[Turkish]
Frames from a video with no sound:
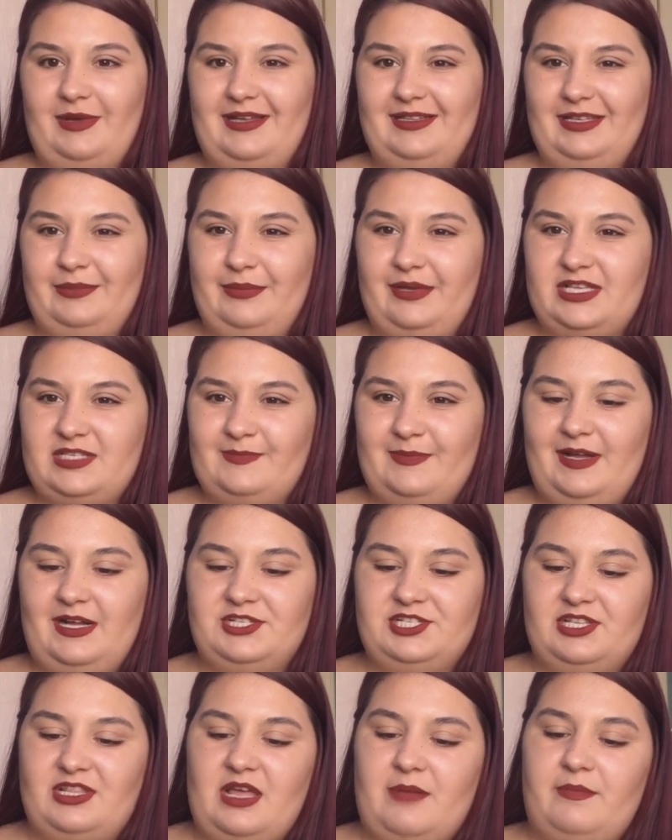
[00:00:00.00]
Ben de biraz
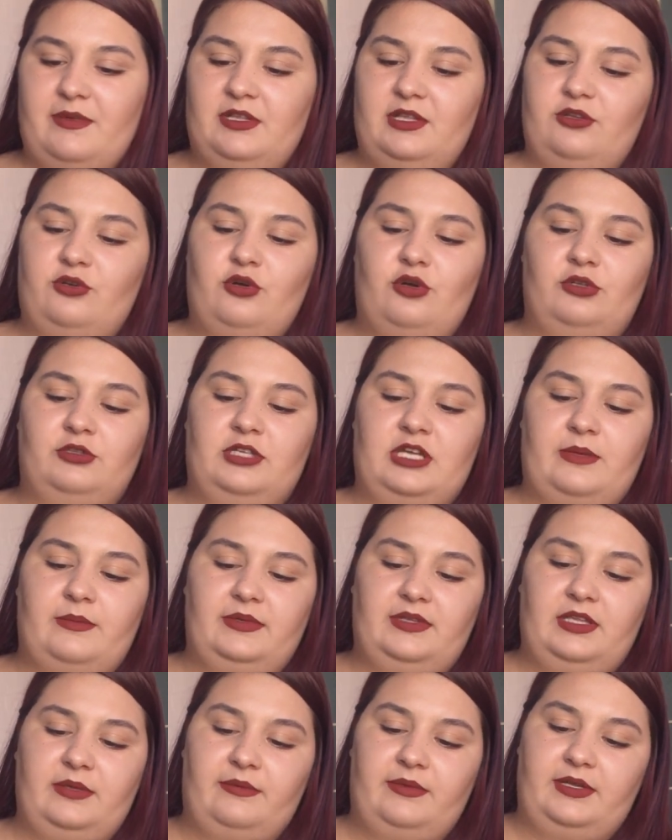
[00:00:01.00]
parçalanmaları oldu
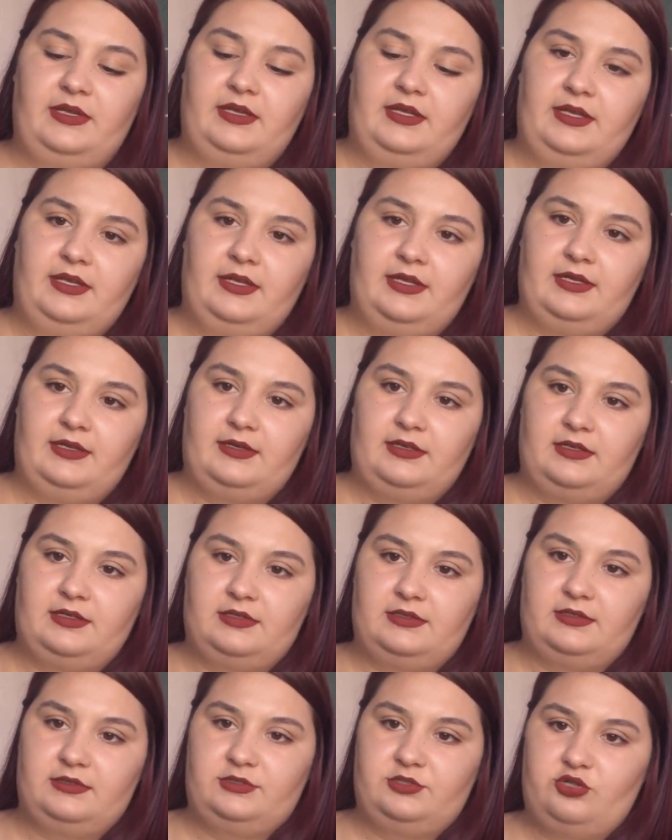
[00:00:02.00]
ama tabi
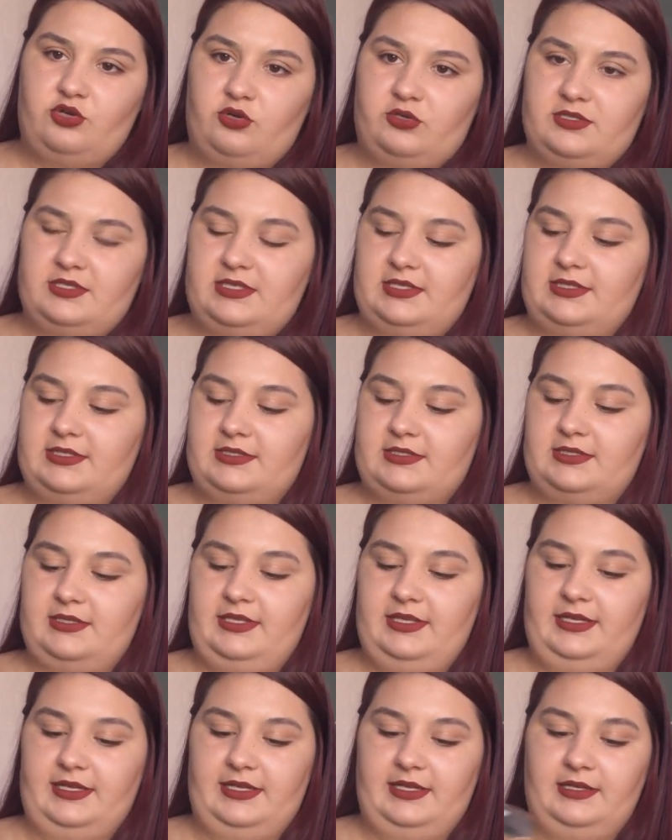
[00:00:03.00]
çok sıkıntı
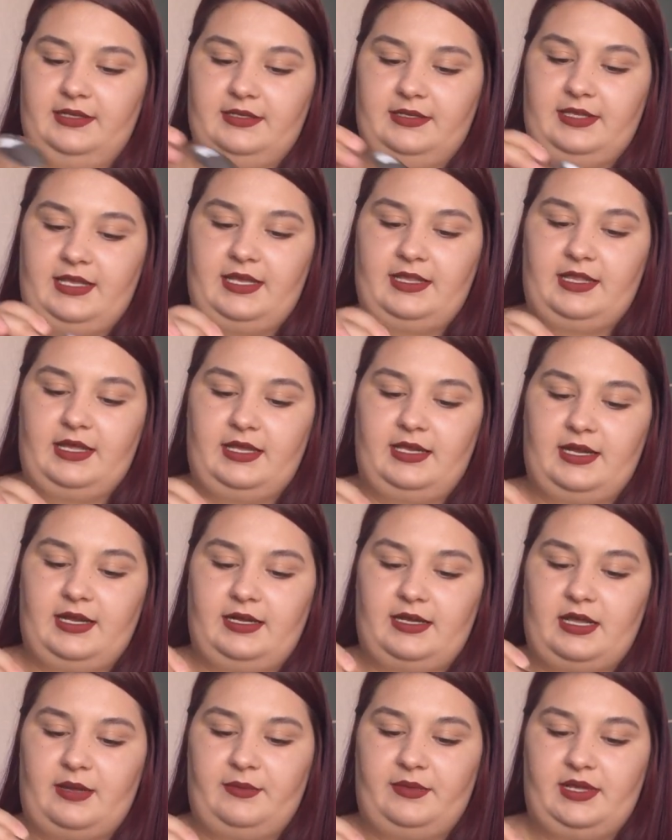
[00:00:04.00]
değil.
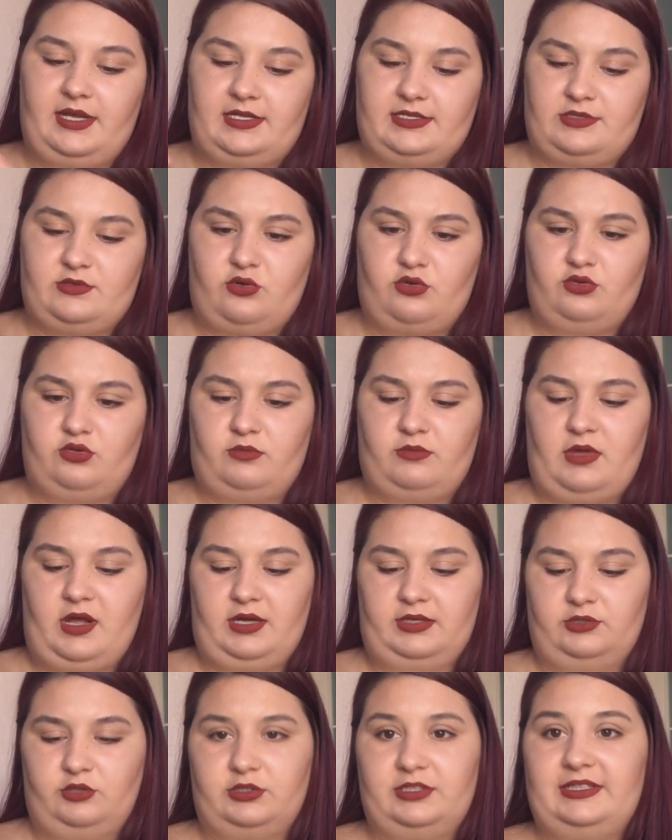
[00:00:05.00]
Kenarlardan biraz dondurma
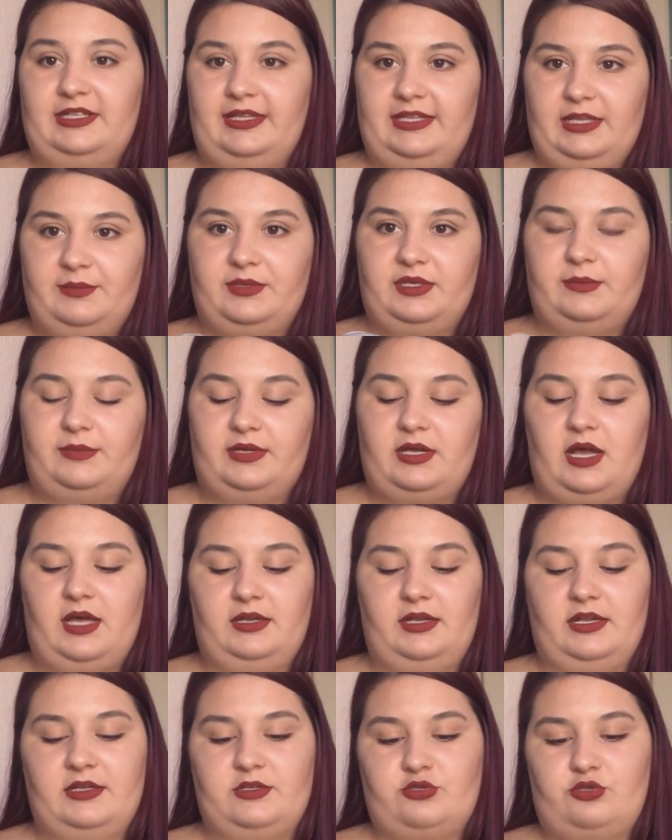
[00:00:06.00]
aktı. O da dediğim gibi
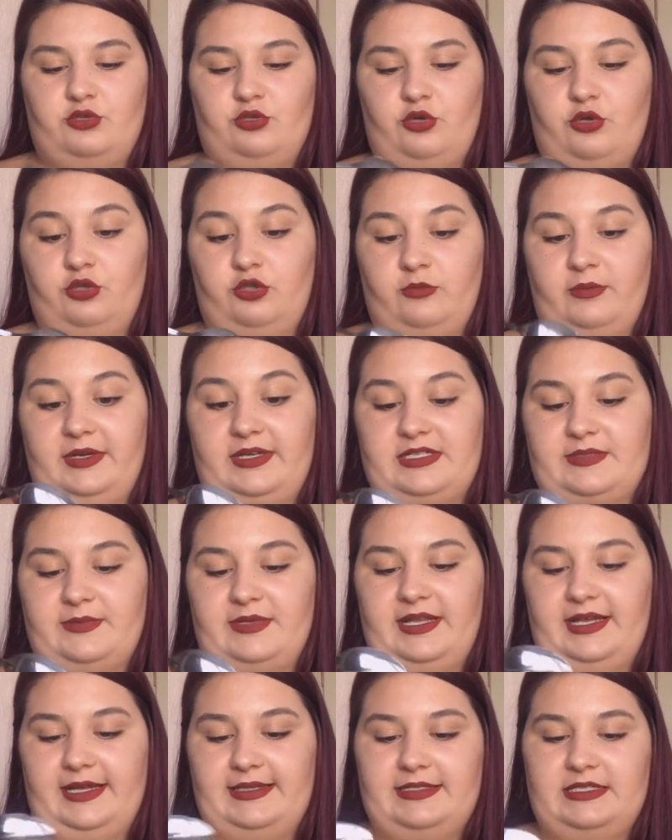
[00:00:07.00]
kaynar suyu dondurma
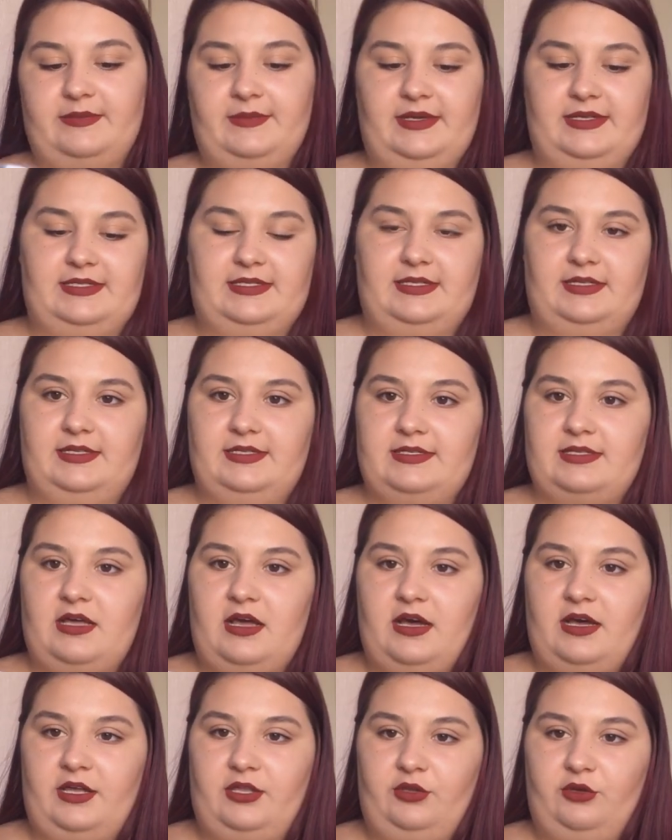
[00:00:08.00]
kısmına getirmezseniz
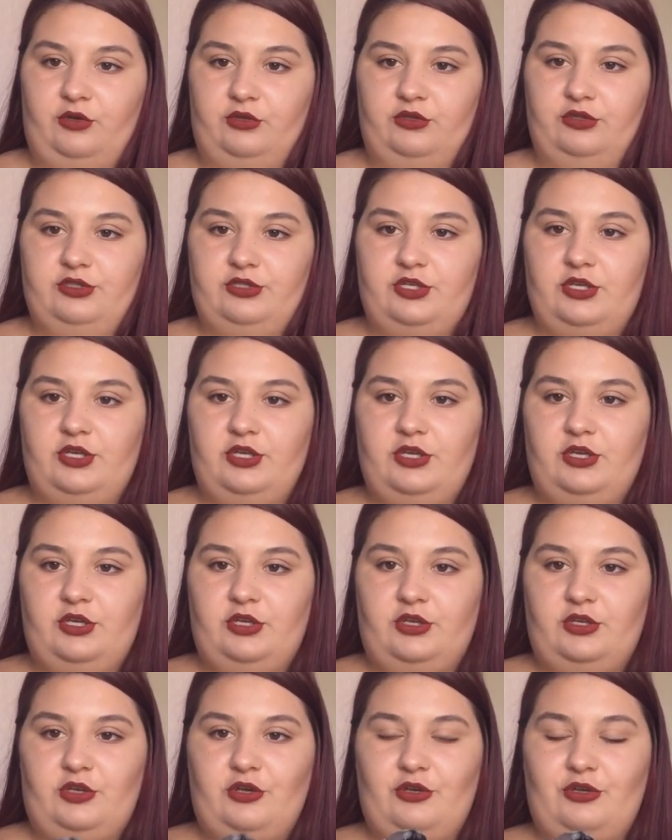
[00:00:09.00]
daha iyi olur.
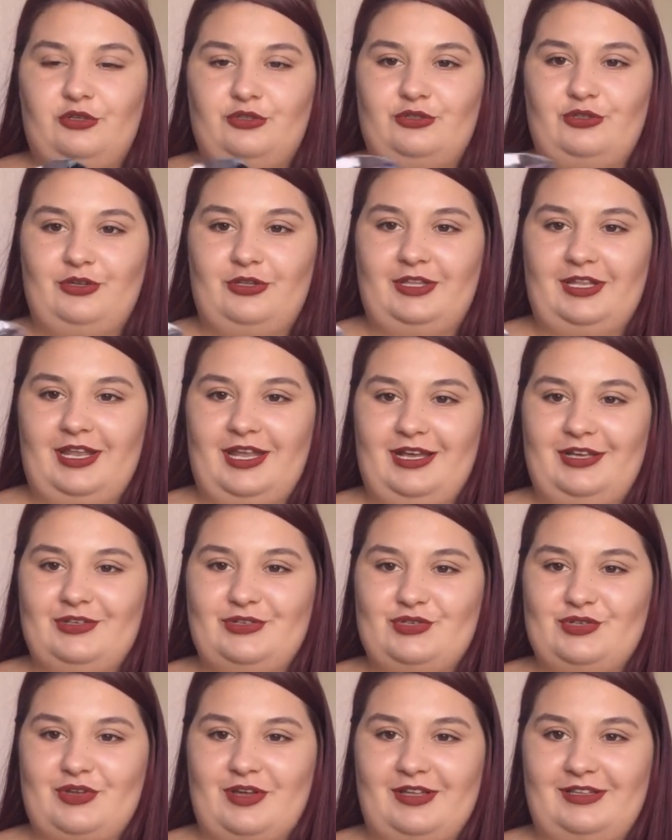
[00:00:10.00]
Görüntü olarak
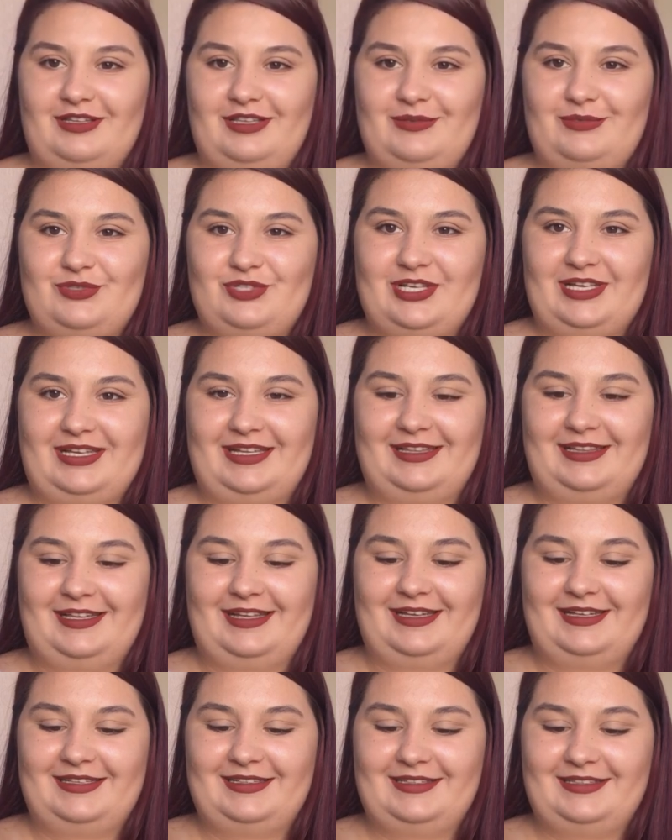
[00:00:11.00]
şu anda bu
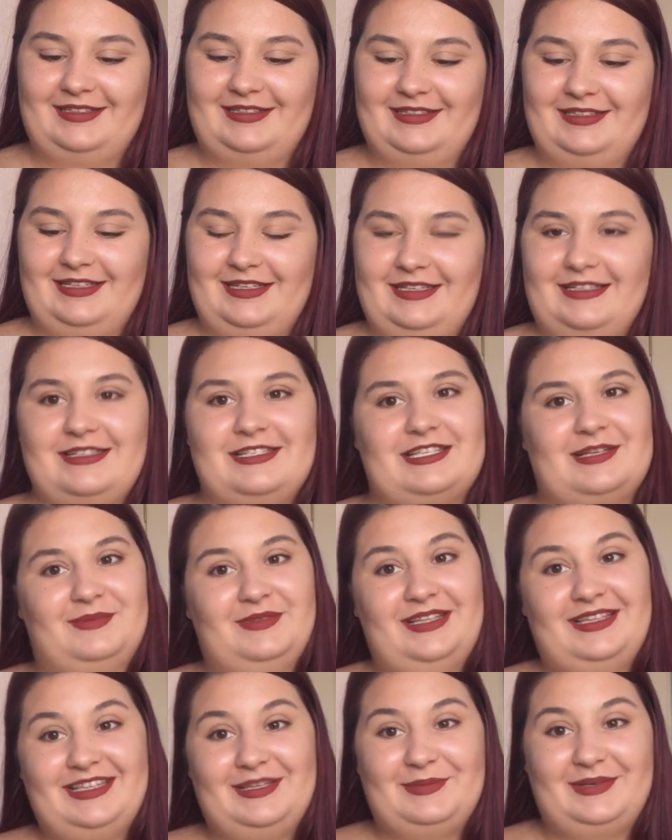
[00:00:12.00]
şekilde. Şimdi
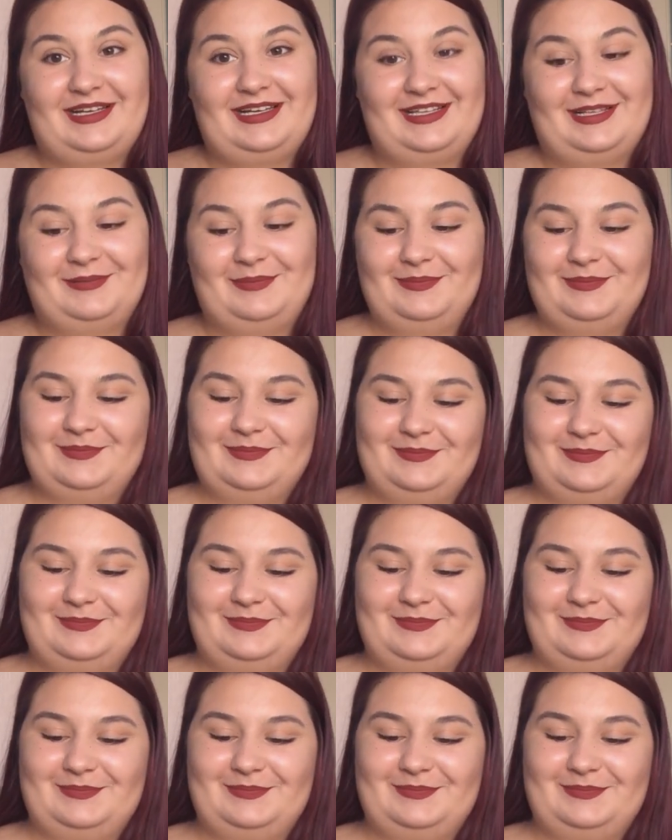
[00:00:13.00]
tadına bakalım.